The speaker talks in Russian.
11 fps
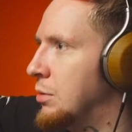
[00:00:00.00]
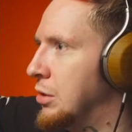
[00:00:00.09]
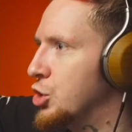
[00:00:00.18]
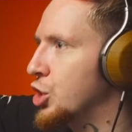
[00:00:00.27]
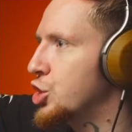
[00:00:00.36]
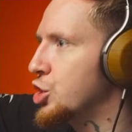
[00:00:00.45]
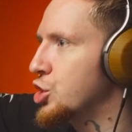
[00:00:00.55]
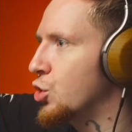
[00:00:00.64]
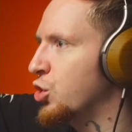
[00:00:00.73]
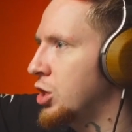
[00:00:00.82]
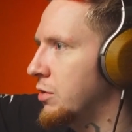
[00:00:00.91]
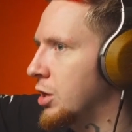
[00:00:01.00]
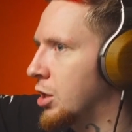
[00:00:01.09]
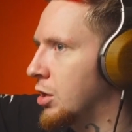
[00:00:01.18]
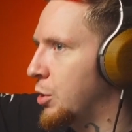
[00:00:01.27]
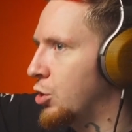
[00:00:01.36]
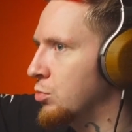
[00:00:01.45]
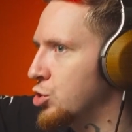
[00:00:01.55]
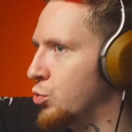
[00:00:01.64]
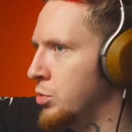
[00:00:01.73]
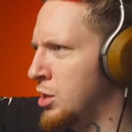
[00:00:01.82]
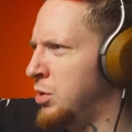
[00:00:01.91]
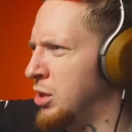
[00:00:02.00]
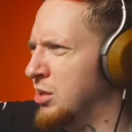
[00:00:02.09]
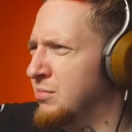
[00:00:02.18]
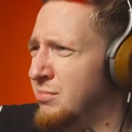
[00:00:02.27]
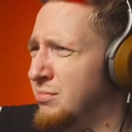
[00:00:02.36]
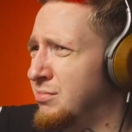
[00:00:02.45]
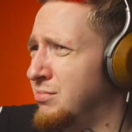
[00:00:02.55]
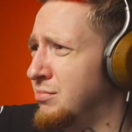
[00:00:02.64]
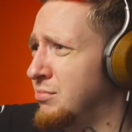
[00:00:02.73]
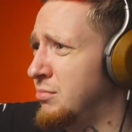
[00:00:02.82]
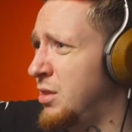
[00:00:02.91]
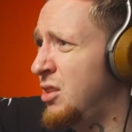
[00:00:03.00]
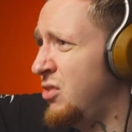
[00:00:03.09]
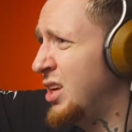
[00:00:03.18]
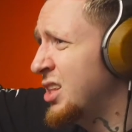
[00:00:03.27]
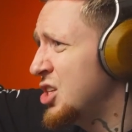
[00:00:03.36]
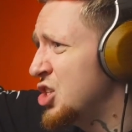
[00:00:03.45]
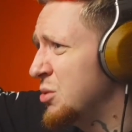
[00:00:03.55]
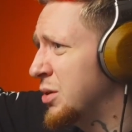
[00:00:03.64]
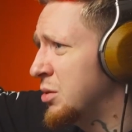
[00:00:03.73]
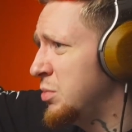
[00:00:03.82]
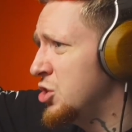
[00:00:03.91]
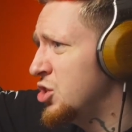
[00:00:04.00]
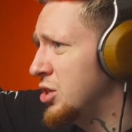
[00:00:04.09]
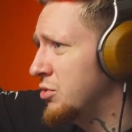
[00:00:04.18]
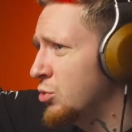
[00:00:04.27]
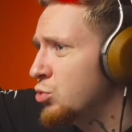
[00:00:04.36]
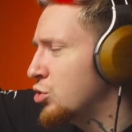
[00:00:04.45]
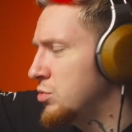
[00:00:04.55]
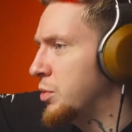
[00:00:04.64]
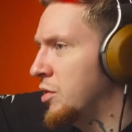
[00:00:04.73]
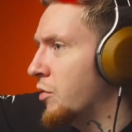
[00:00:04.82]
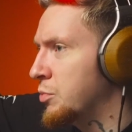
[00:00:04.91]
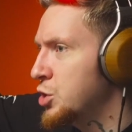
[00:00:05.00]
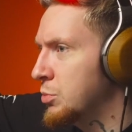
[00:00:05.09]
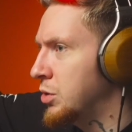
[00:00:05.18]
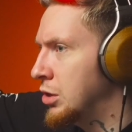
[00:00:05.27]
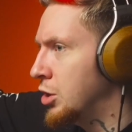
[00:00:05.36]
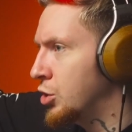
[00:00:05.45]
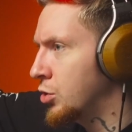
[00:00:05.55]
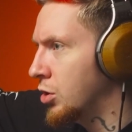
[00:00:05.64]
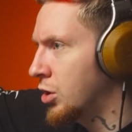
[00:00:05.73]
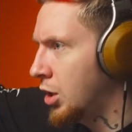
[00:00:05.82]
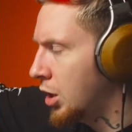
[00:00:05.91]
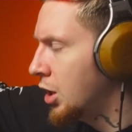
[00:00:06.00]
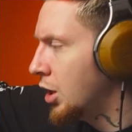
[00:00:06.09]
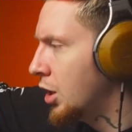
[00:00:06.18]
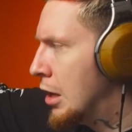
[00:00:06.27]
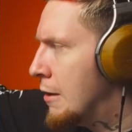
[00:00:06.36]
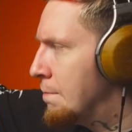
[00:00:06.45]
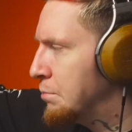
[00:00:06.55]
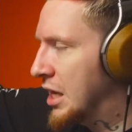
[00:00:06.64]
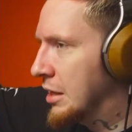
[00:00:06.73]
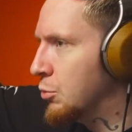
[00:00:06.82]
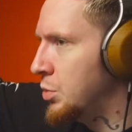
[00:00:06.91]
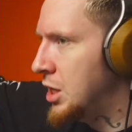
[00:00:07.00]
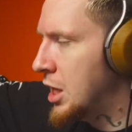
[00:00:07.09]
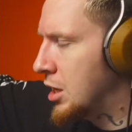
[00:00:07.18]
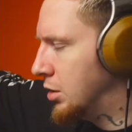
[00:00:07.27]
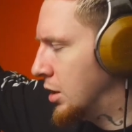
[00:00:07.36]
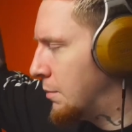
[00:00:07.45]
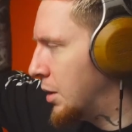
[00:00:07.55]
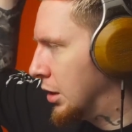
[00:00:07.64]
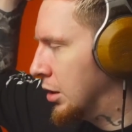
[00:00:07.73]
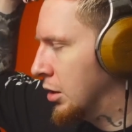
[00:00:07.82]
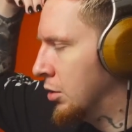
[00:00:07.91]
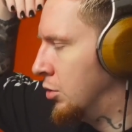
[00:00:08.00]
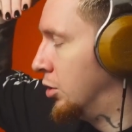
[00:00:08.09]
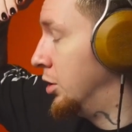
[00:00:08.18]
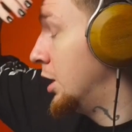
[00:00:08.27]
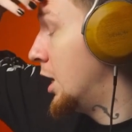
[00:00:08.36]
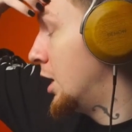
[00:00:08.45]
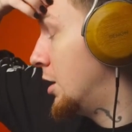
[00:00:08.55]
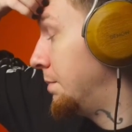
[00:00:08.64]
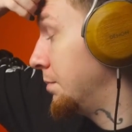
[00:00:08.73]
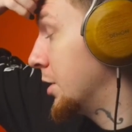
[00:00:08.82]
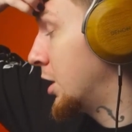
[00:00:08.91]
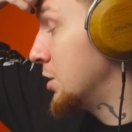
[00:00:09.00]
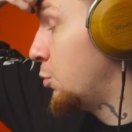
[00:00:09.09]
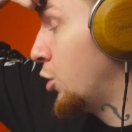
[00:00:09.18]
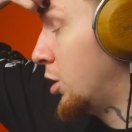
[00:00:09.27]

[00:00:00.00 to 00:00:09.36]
был человек 600, наверное, при том, что у меня было 2000 подписчиков. Ну, то есть, я вообще был никто. При этом у меня на, батл, ой, на разборах